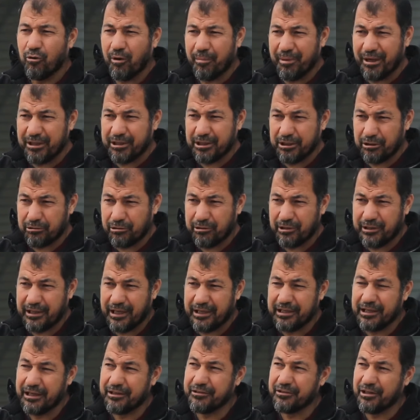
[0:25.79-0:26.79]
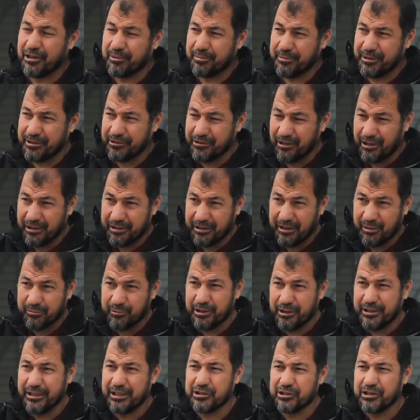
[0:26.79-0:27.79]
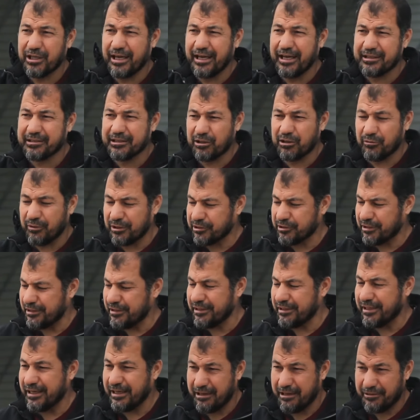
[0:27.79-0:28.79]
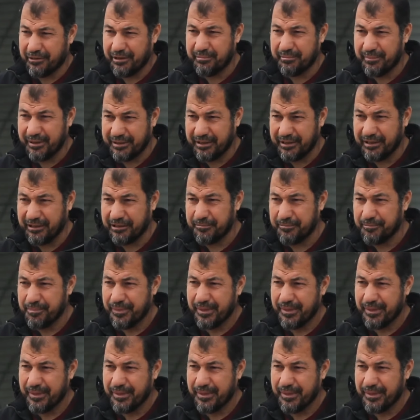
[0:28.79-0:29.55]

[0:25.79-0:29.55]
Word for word: وبقى يطلق عليه النار من دار أبو الهيجة حتى وصل إلى هذا المكان